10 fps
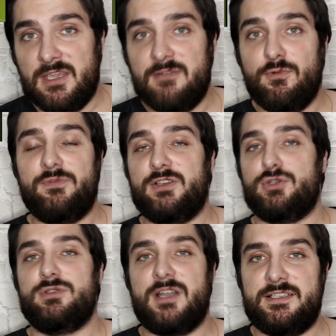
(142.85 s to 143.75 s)
И вот в
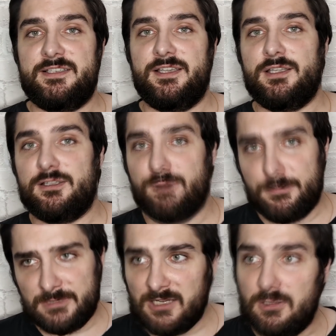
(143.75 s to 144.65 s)
результате «Зенит»
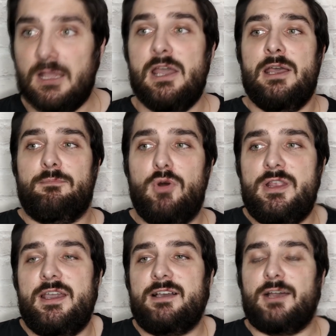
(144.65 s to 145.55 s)
выбрал
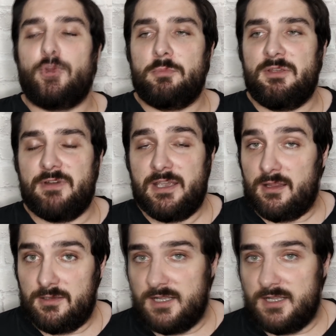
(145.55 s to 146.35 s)
более экономный вариант,